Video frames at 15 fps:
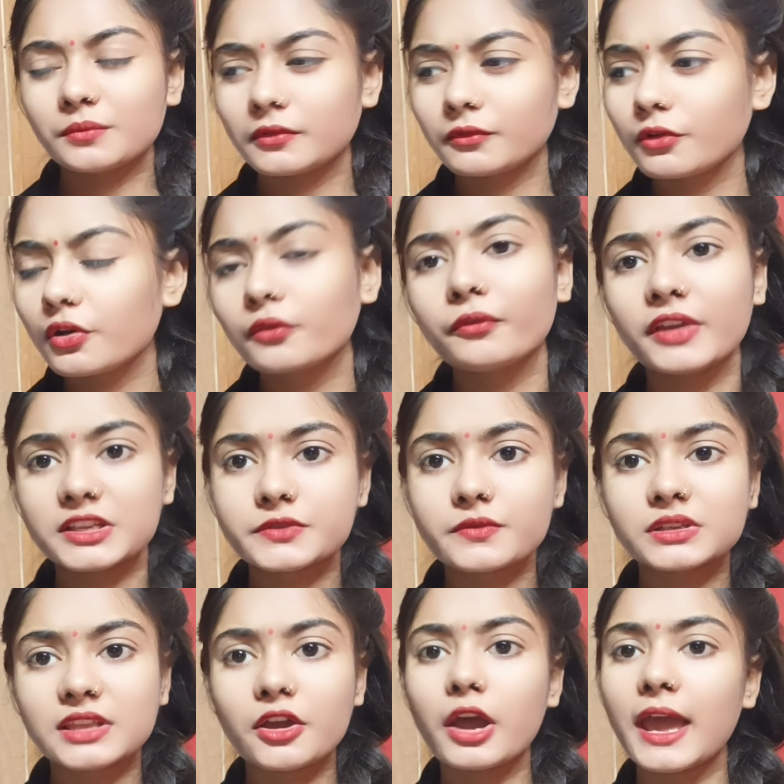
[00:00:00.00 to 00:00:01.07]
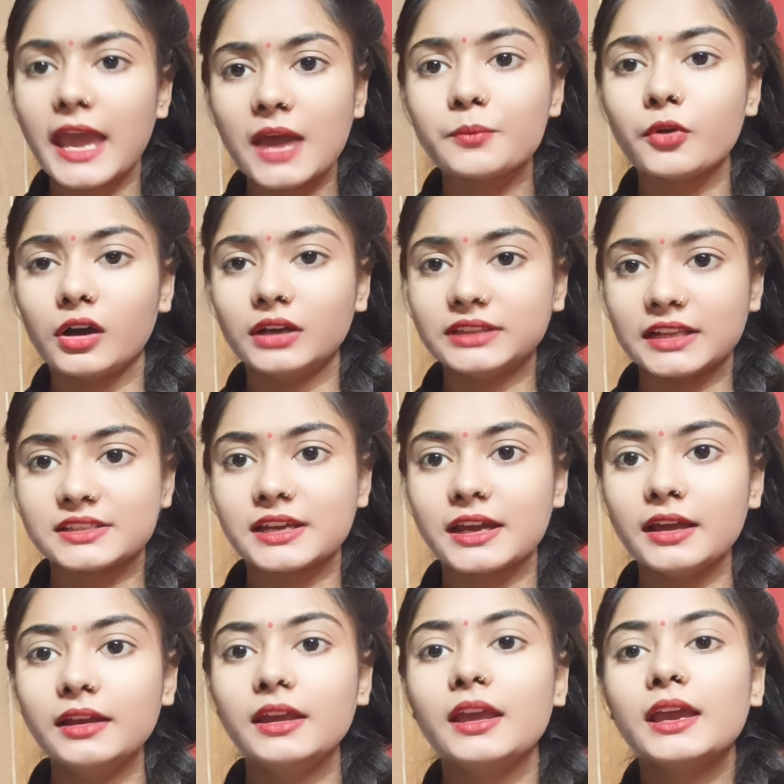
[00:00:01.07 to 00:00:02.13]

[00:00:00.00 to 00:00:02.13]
वो फेस वॉश है, है बहुत अच्छा